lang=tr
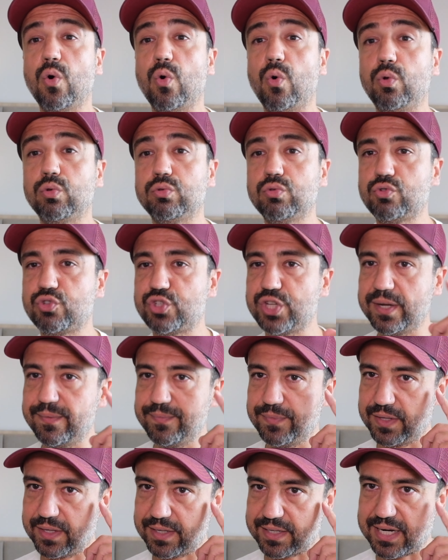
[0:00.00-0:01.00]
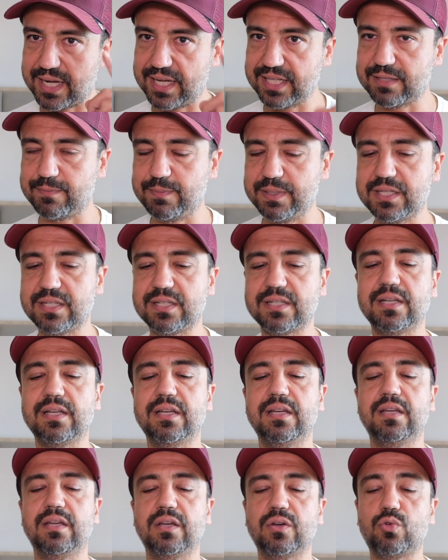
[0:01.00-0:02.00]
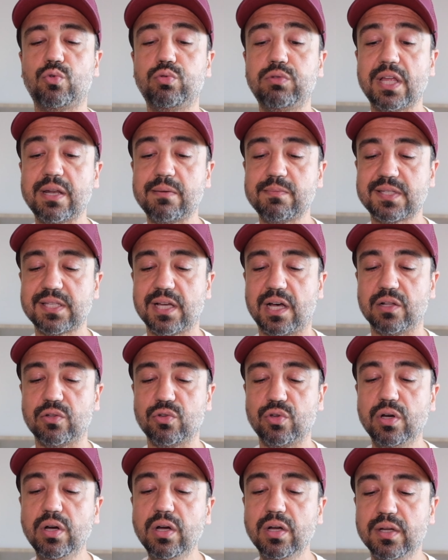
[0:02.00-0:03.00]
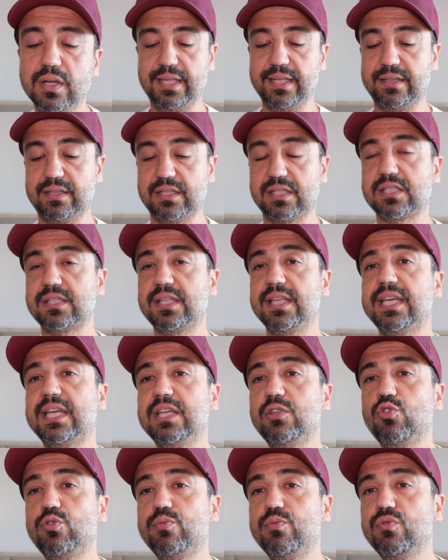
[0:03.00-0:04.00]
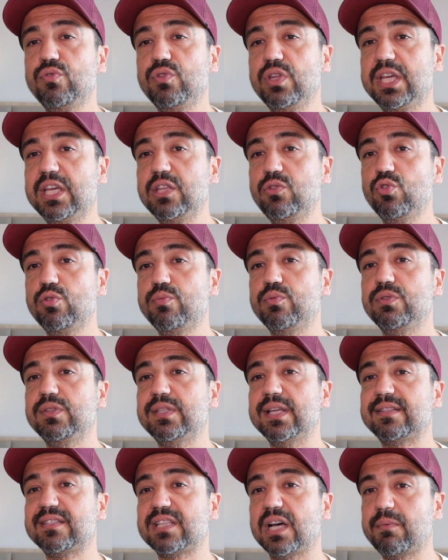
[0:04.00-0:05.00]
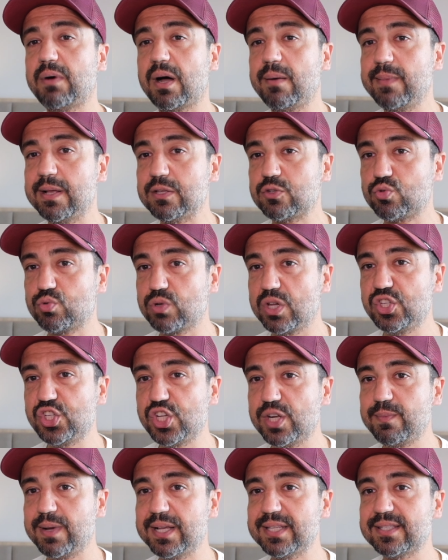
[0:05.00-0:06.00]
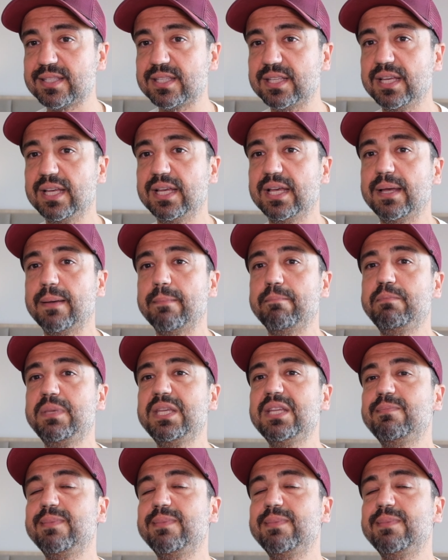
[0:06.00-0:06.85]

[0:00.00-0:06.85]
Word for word: oldukça rahat bir e, kullanım sağlıyor. İki dürbünün iki dürbünde tamamen su geçirmez. 1